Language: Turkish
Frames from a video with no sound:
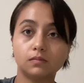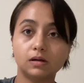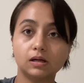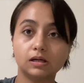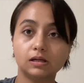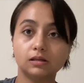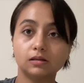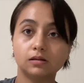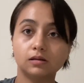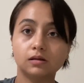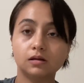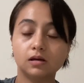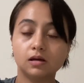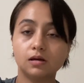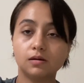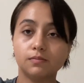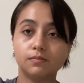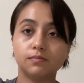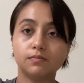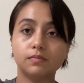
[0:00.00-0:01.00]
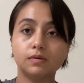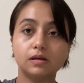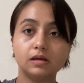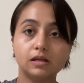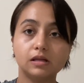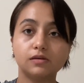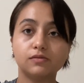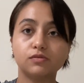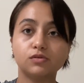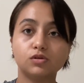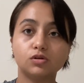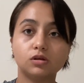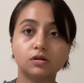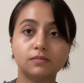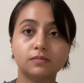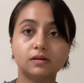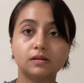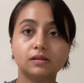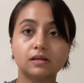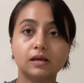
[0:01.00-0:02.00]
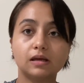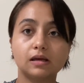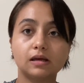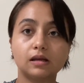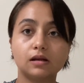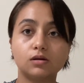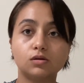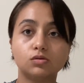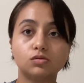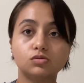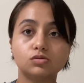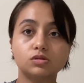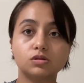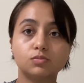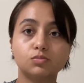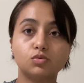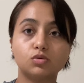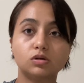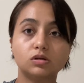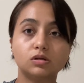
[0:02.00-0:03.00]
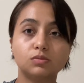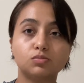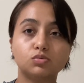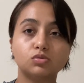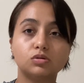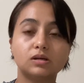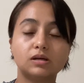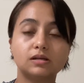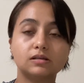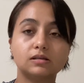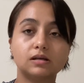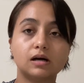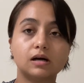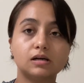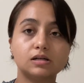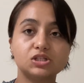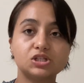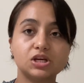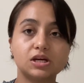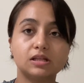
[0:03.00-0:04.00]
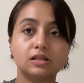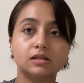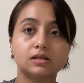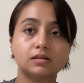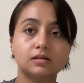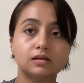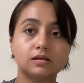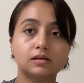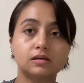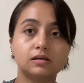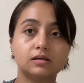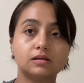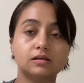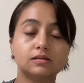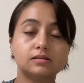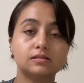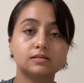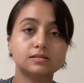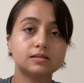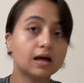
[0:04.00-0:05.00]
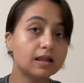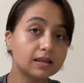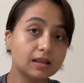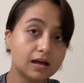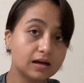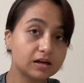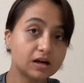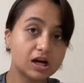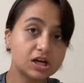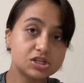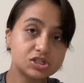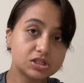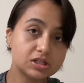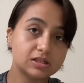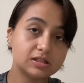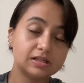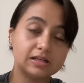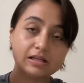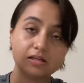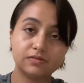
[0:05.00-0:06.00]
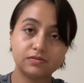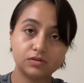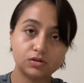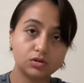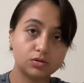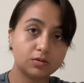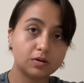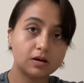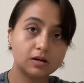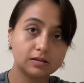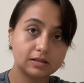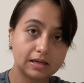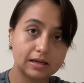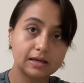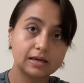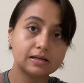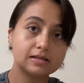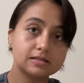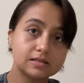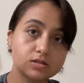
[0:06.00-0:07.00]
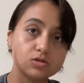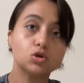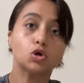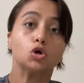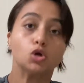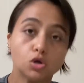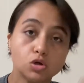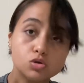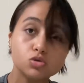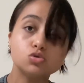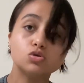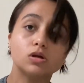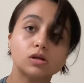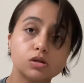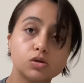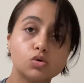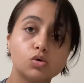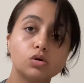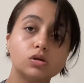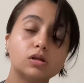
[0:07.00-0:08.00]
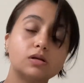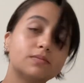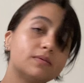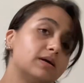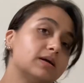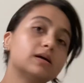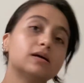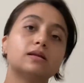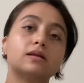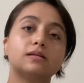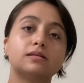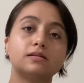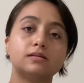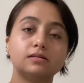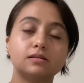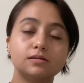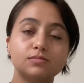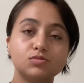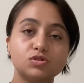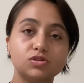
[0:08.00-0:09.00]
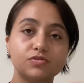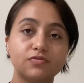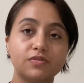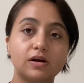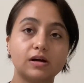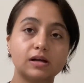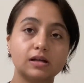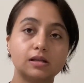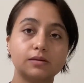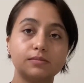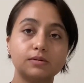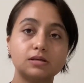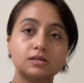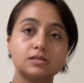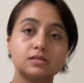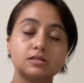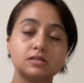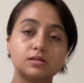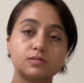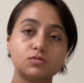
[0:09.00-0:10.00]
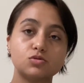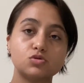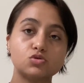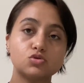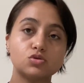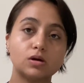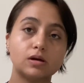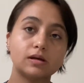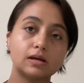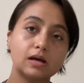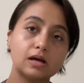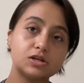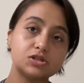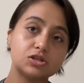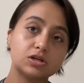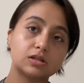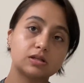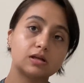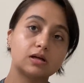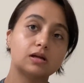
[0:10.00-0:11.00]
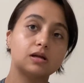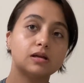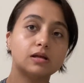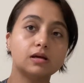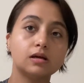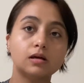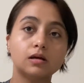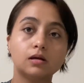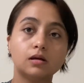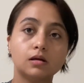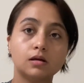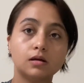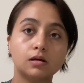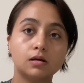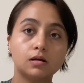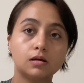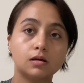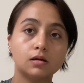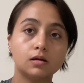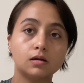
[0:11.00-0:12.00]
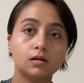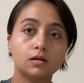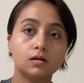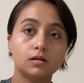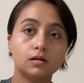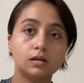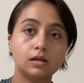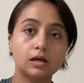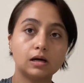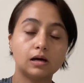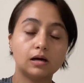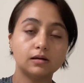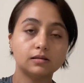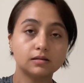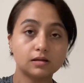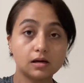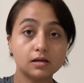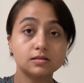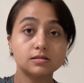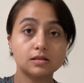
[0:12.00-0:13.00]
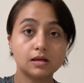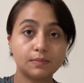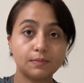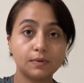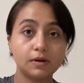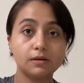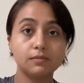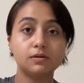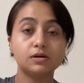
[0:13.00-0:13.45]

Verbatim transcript: Bakın ilk videolarımdan denk gelen olursa bu arada bunlar daha şeydi e, sallangaçlıydı. İlk videoma denk gelirseniz sürekli kollarımı hareket ettirdiğim için fark edebilirsiniz ama şu an gerçekten hani nihayet kaslanmaya